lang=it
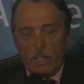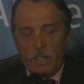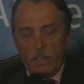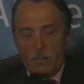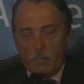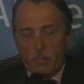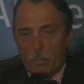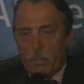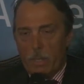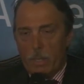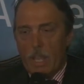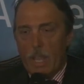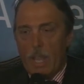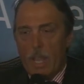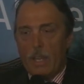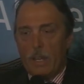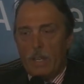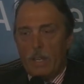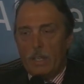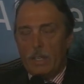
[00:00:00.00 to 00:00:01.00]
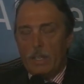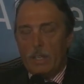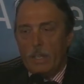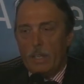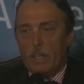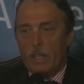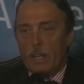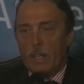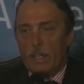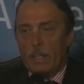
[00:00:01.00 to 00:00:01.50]
immobiliari che
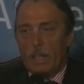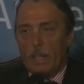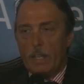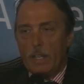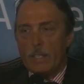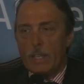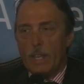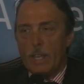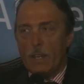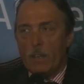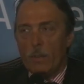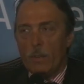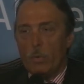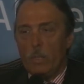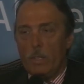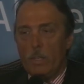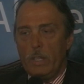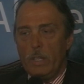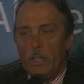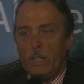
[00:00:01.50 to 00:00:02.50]
caratterizzeranno quindi